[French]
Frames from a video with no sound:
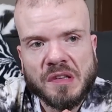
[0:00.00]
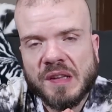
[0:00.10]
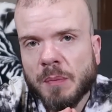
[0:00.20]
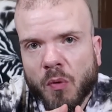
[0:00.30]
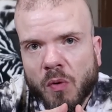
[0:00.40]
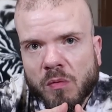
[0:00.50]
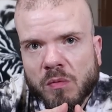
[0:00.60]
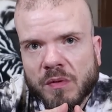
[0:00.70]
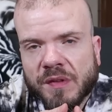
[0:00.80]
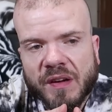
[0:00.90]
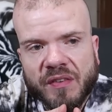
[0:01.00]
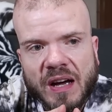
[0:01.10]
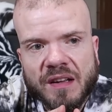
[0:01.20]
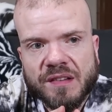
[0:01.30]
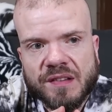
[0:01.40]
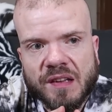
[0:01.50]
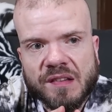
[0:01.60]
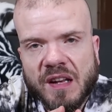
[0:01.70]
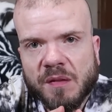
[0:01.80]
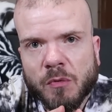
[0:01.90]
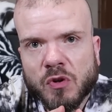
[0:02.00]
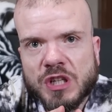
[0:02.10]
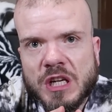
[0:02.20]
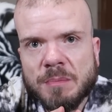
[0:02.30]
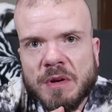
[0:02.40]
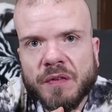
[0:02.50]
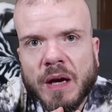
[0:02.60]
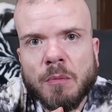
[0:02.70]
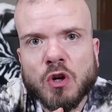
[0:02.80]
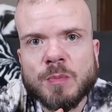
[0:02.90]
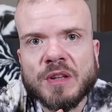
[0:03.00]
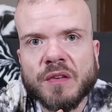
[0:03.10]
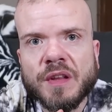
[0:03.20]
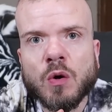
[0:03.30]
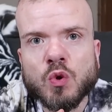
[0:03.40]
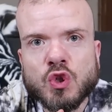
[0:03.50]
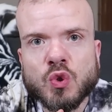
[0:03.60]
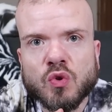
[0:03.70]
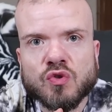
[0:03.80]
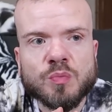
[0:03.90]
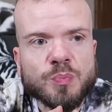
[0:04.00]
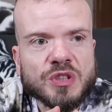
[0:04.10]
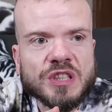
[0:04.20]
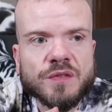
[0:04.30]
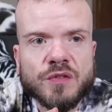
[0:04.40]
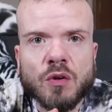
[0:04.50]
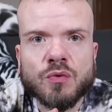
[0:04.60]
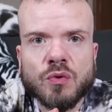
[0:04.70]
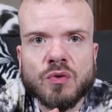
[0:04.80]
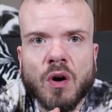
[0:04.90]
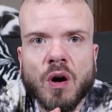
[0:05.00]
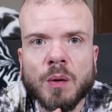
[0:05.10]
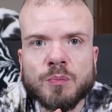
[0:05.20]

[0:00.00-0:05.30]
C'est bon, ça va, ça se laisse manger, mais vraiment je m'attendais à autre chose, une petite viande dedans,